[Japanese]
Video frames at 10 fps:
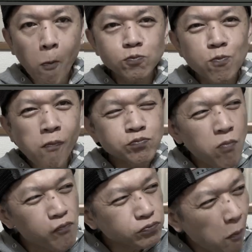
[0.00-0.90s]
うん、
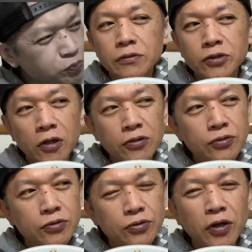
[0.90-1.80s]

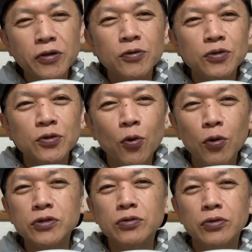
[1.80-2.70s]
チャーシュー最後に
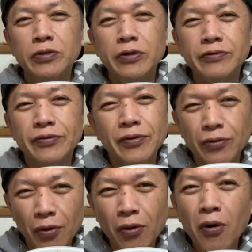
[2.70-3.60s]
残しといたんですけ
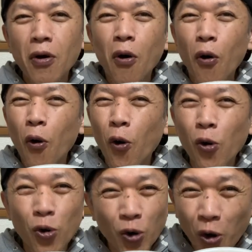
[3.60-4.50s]
ど、
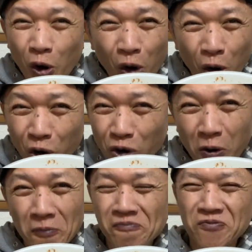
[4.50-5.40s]
ほろほろ
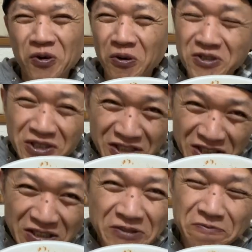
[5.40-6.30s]
美味し
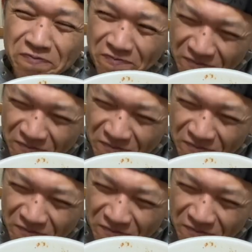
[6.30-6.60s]
い。う